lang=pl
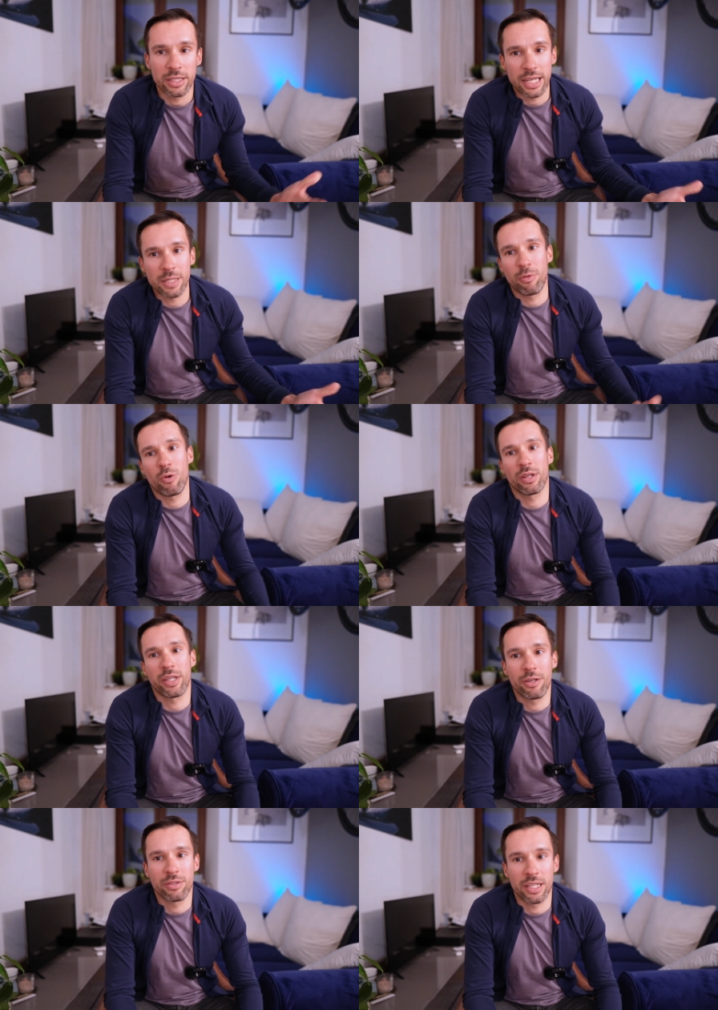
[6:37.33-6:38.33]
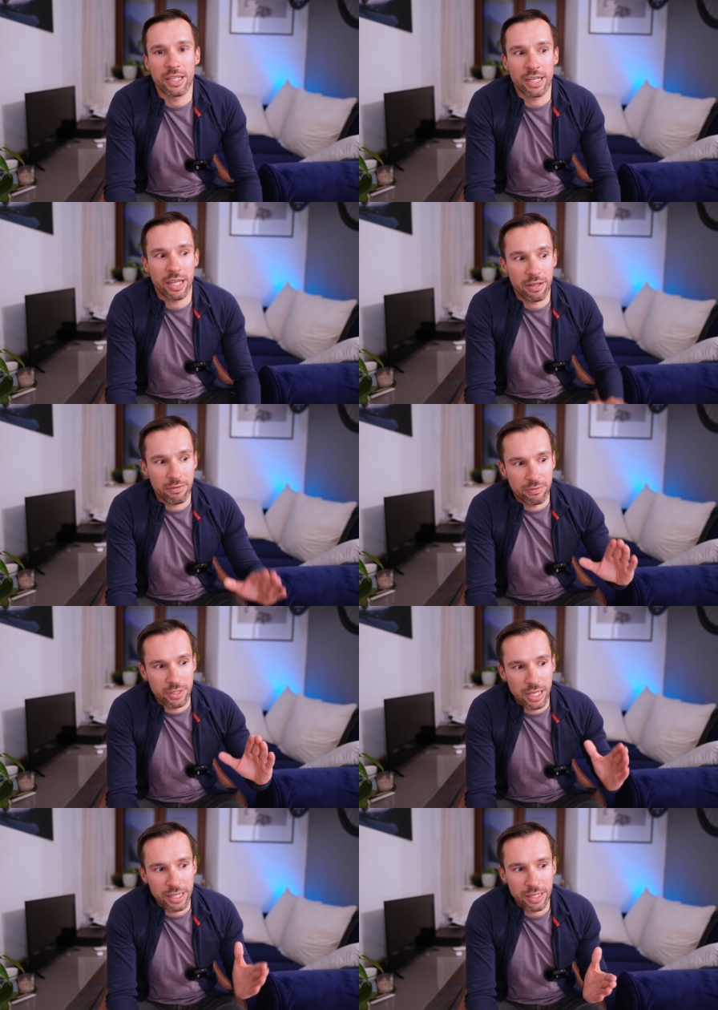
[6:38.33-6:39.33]
też pochłaniając energię
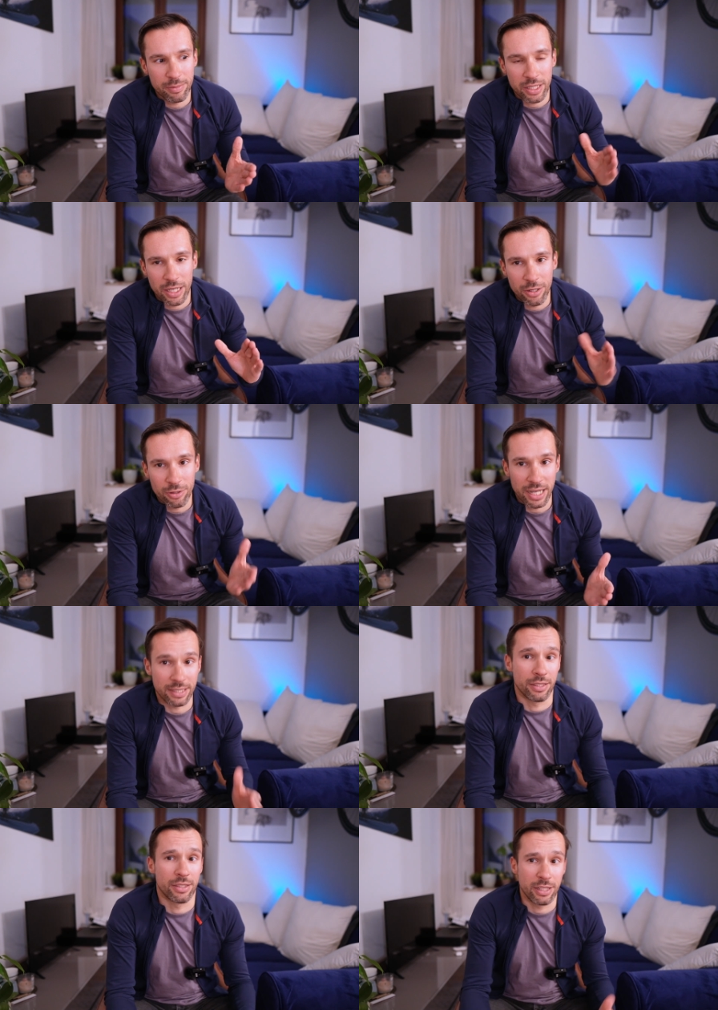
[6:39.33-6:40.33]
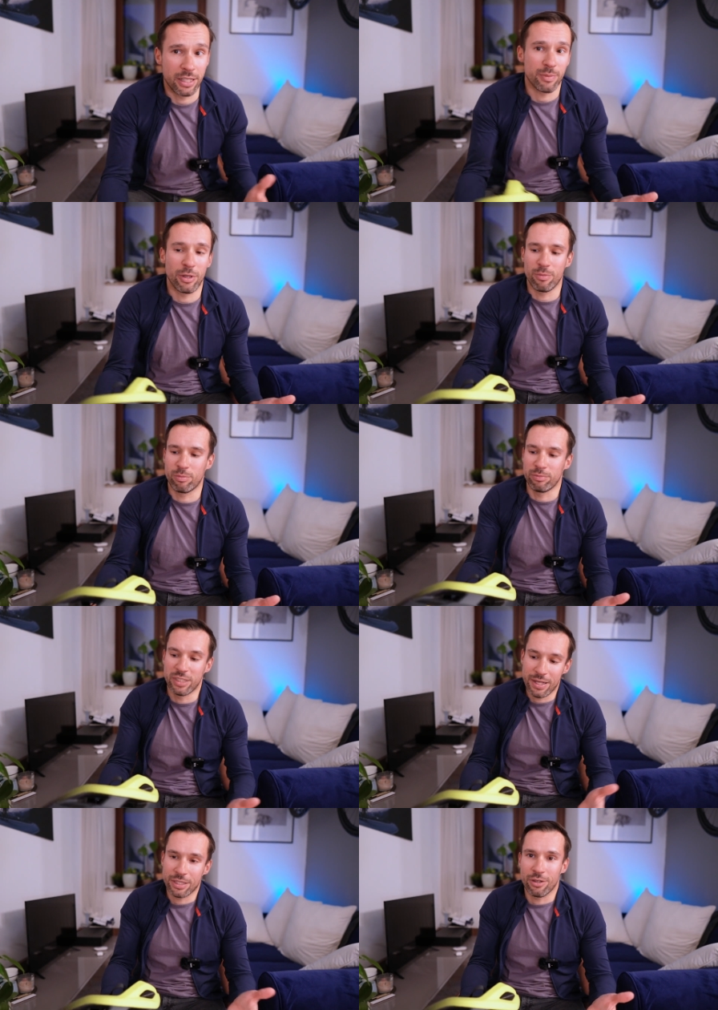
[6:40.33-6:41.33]
względem takiej rotacji, czyli też mają
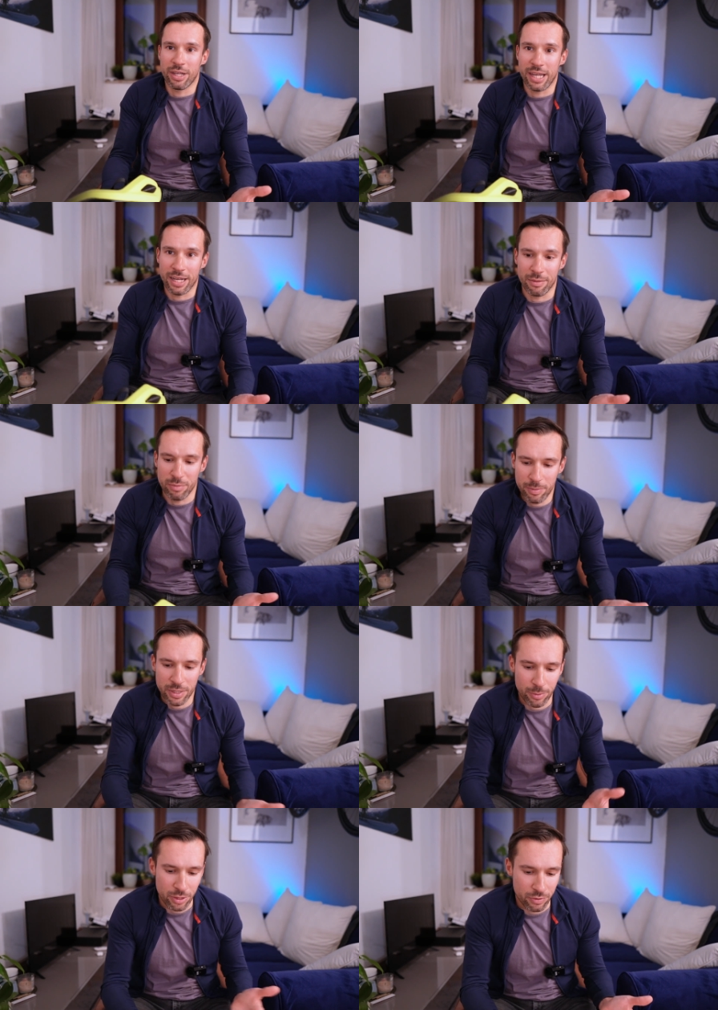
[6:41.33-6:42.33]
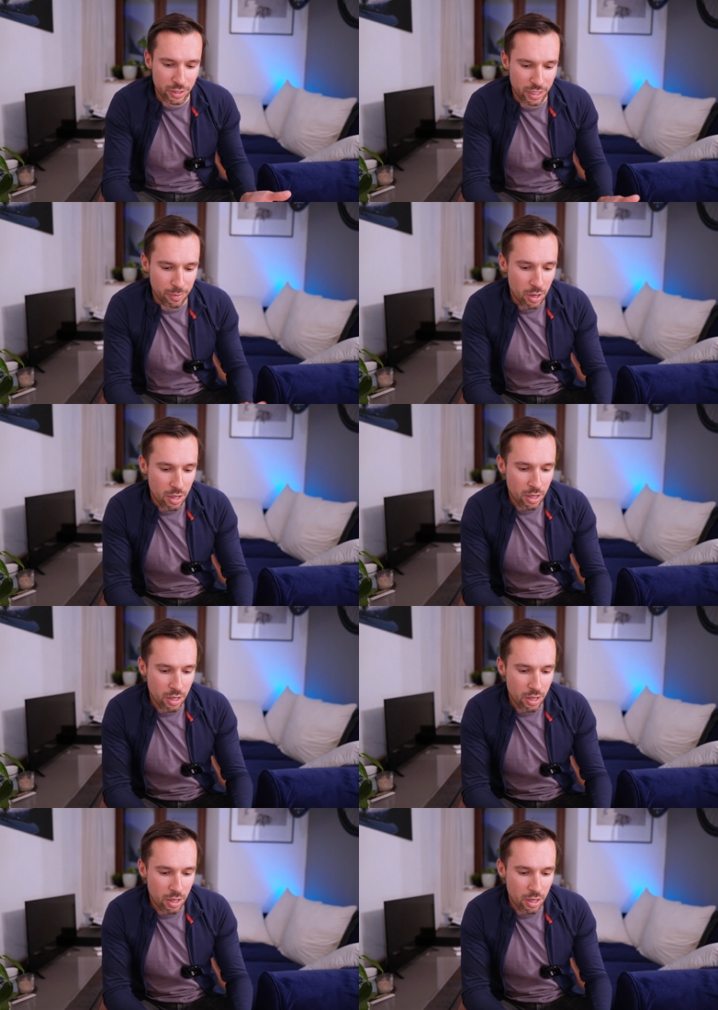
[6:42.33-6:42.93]
działać trochę jak MIPS, a przy tym wszystkim